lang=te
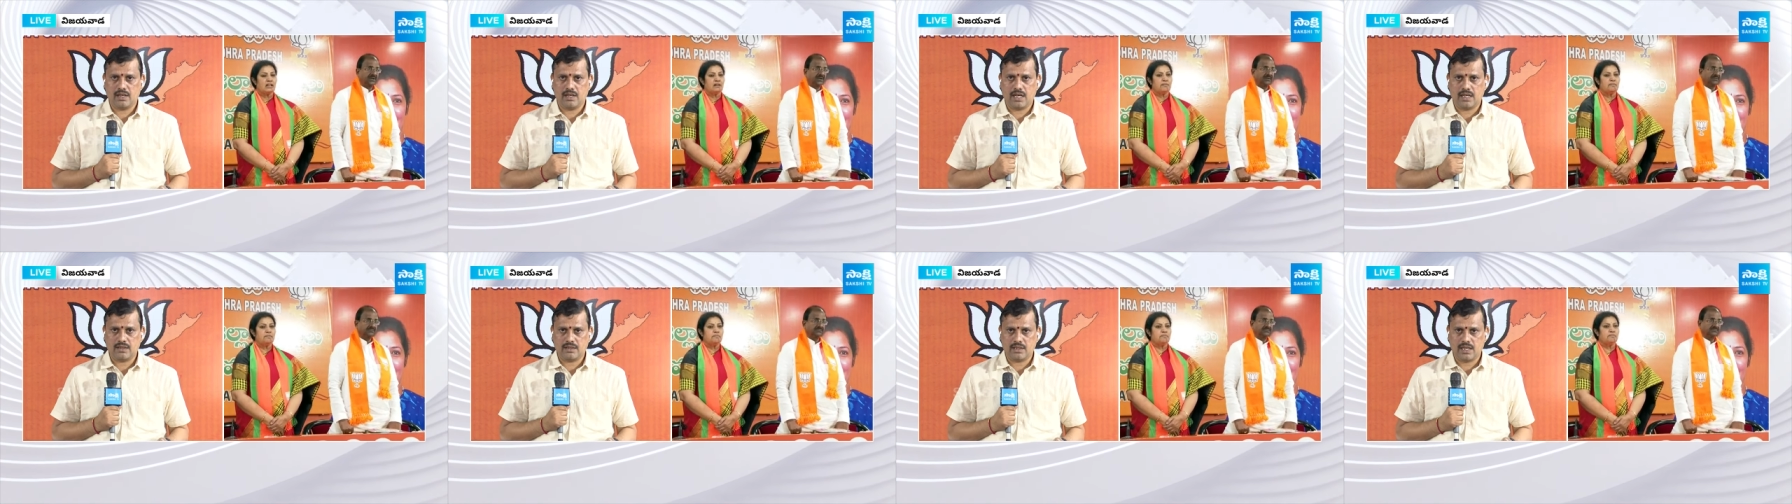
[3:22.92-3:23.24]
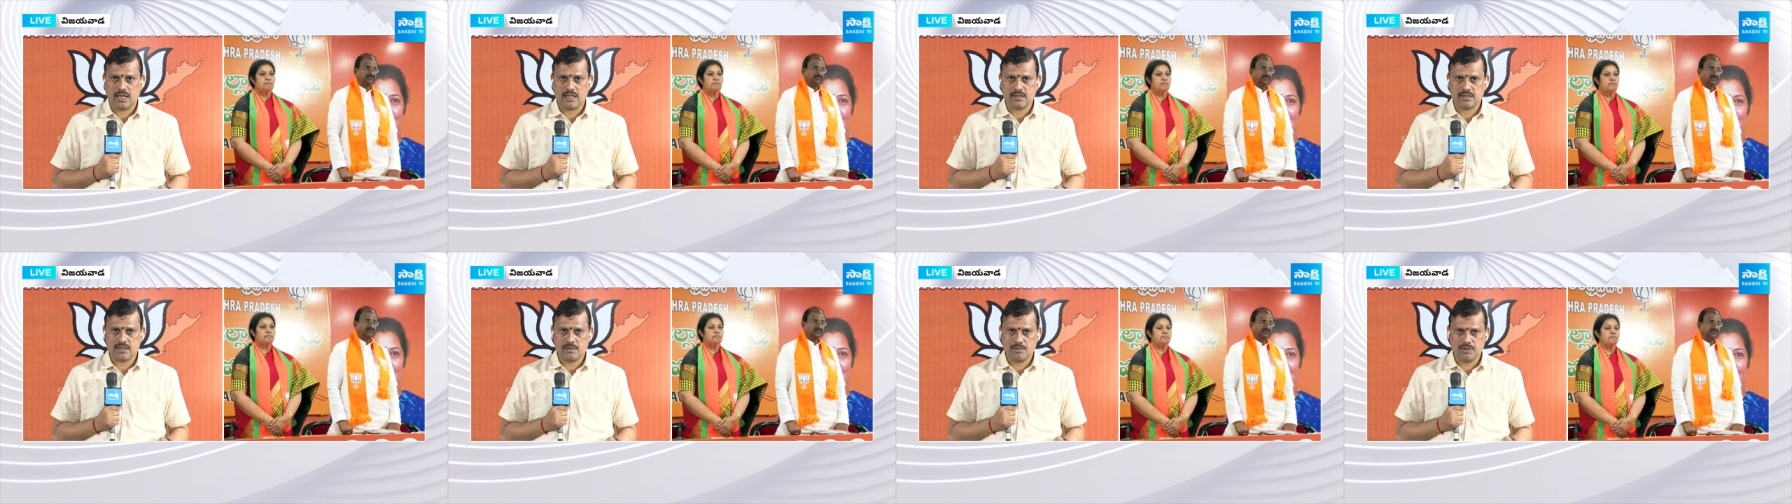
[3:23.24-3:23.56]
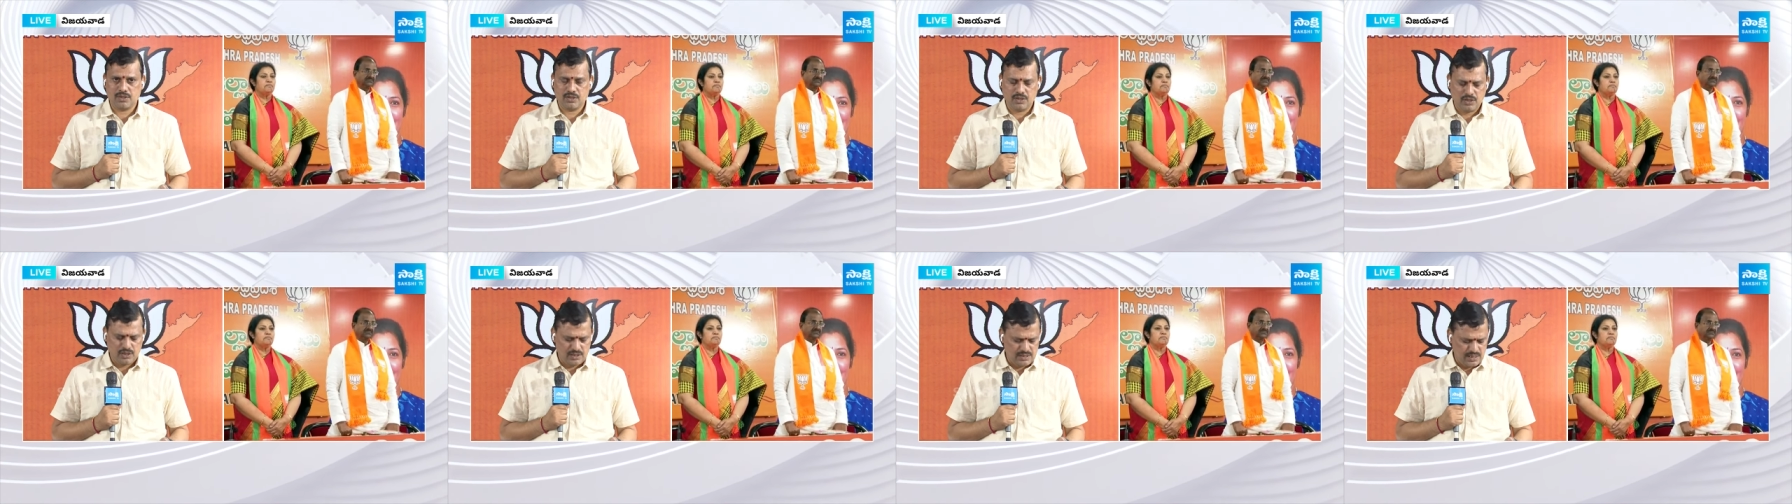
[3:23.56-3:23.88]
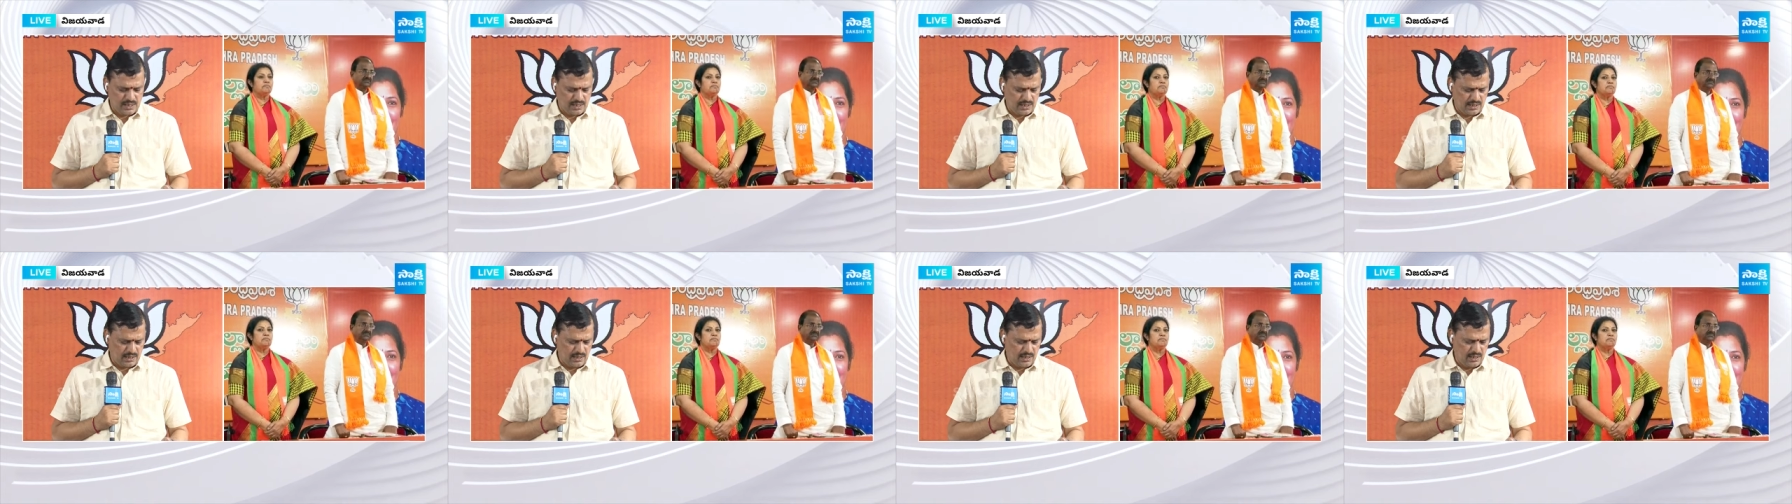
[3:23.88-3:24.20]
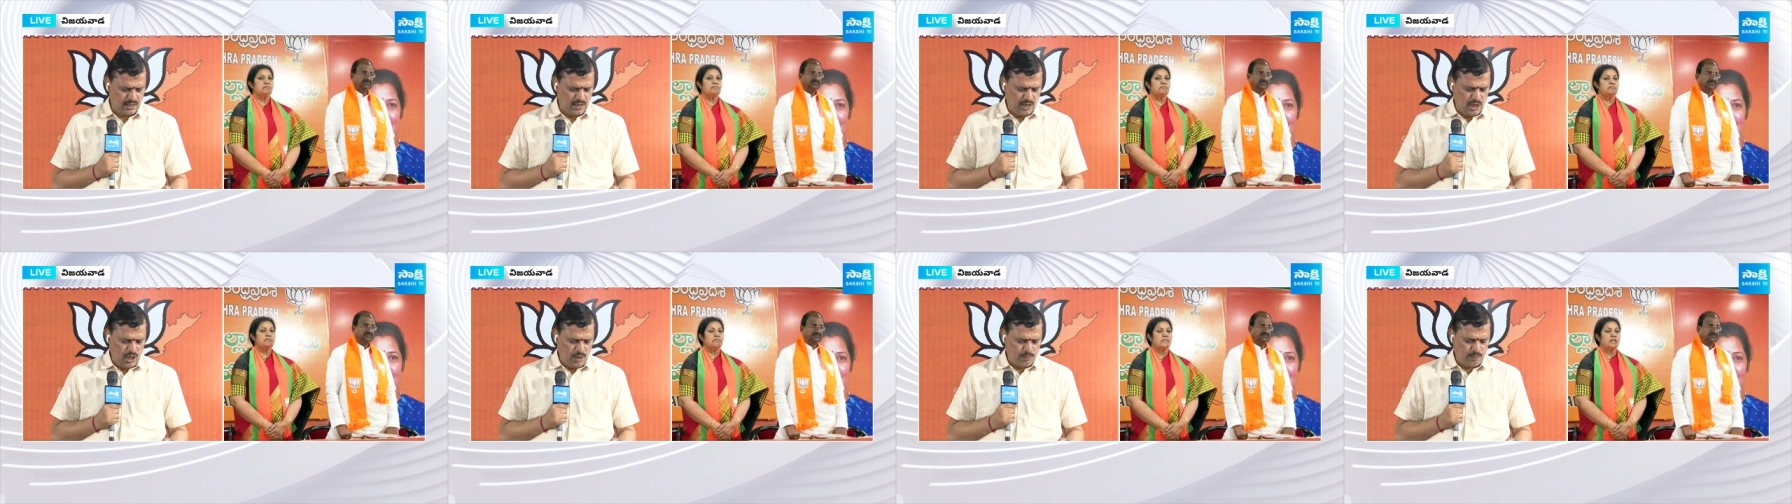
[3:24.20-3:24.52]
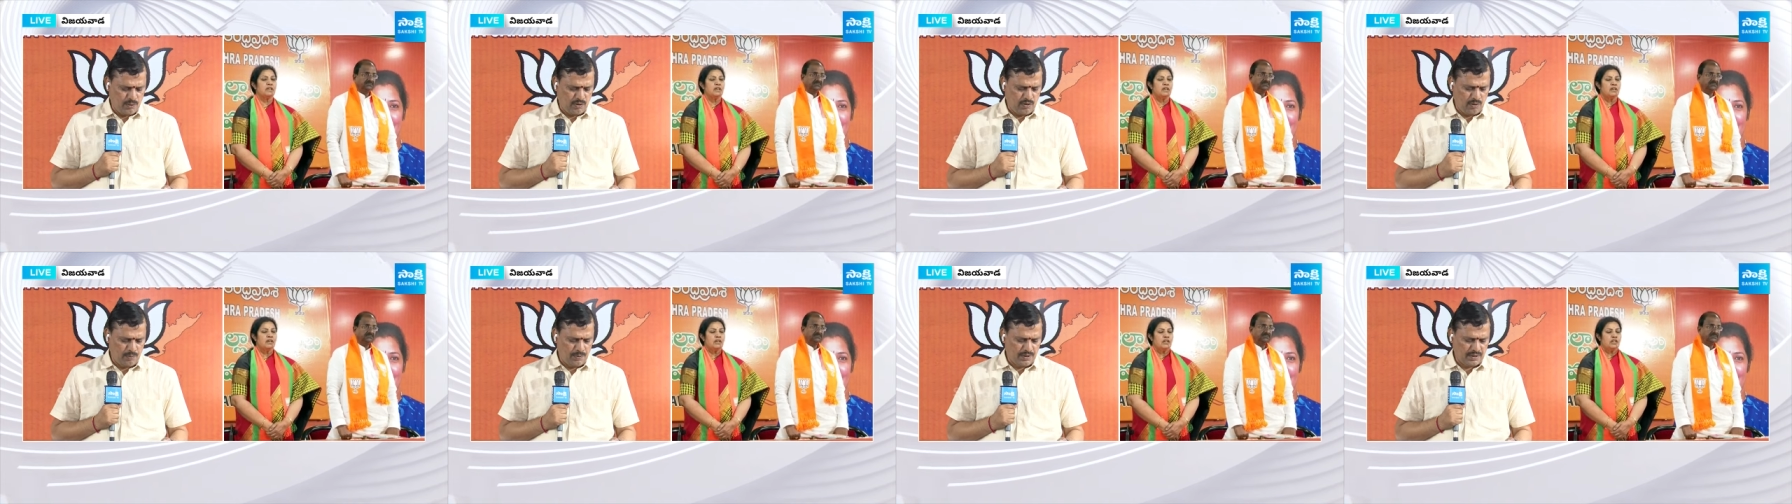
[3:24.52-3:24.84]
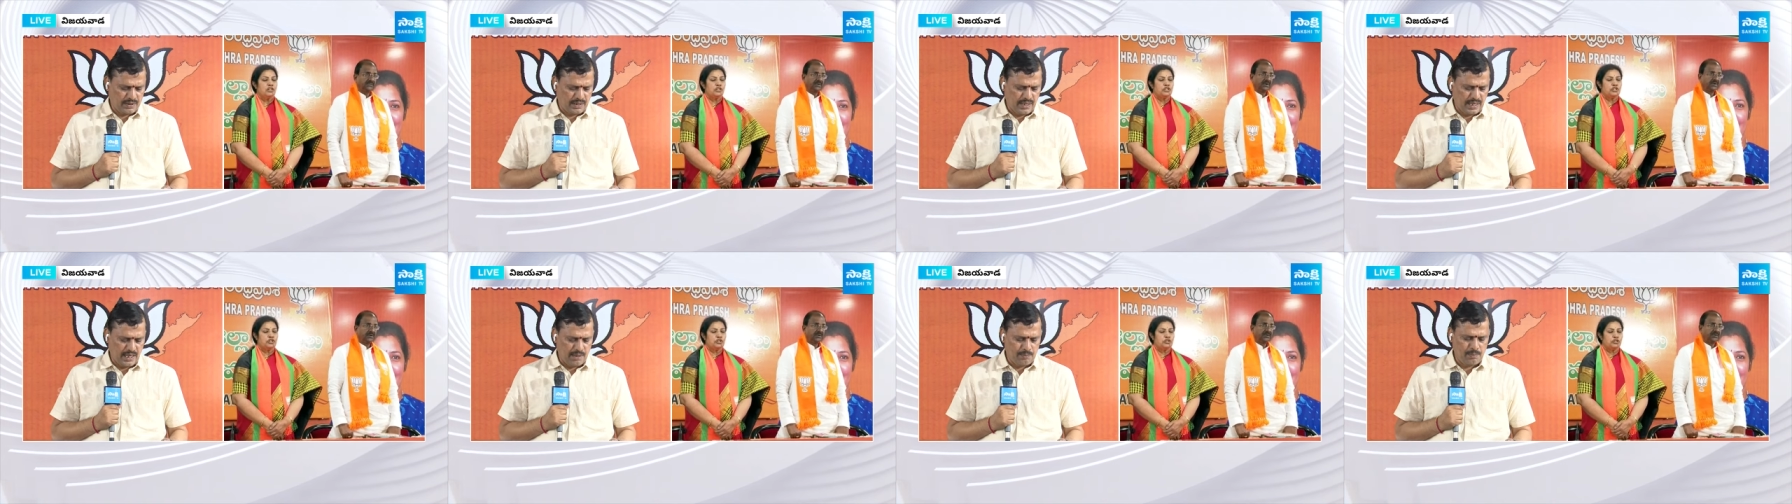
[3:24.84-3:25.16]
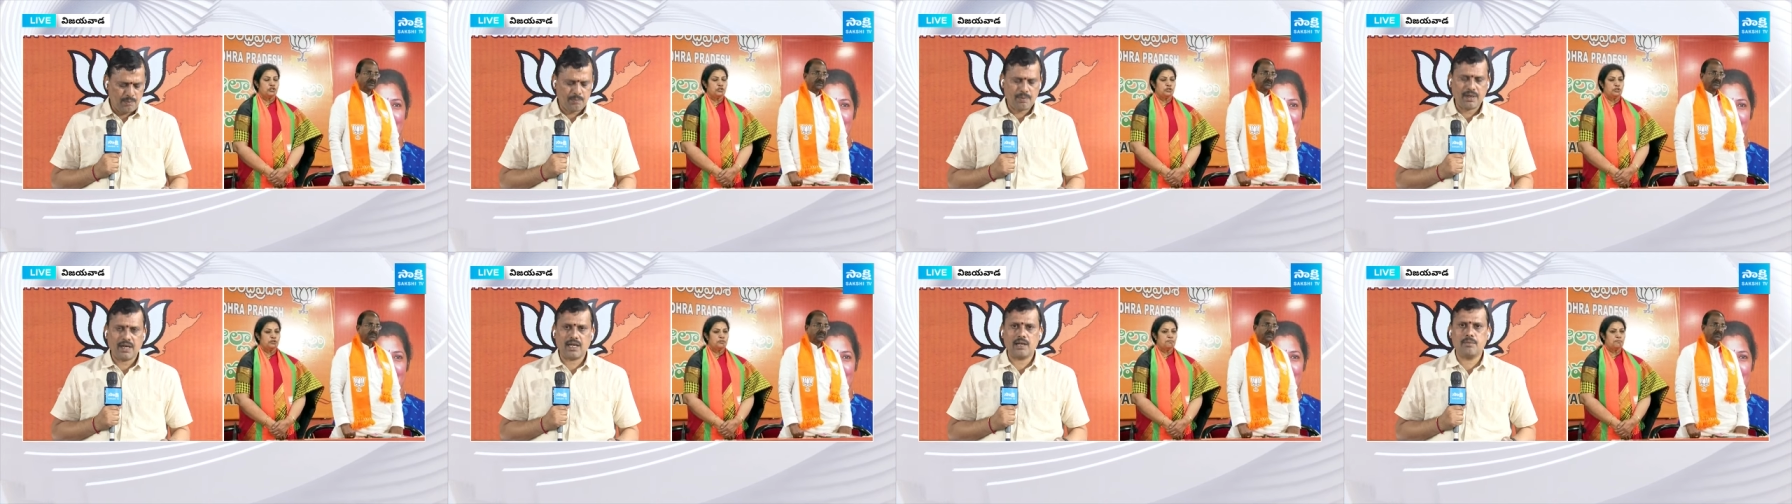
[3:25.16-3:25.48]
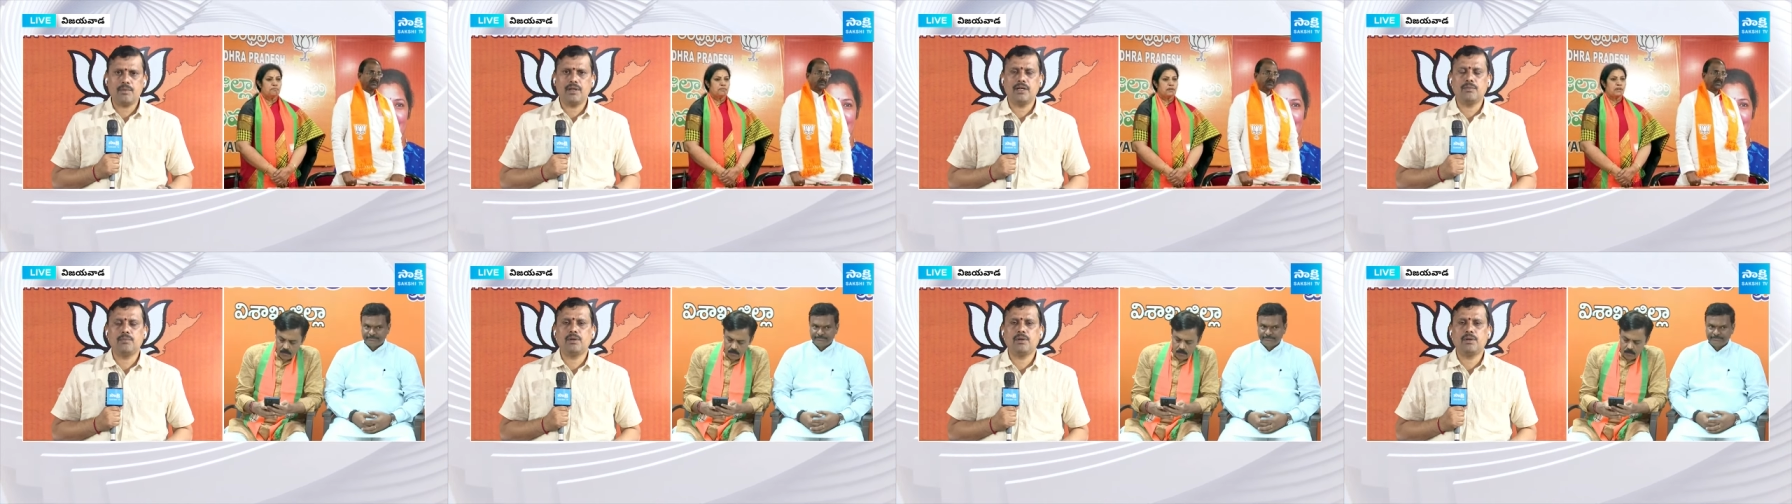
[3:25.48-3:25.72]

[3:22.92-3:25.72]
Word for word: అతని ఆశల మీద నీళ్లు చల్లగా మరోవైపున కడప పార్లమెంట్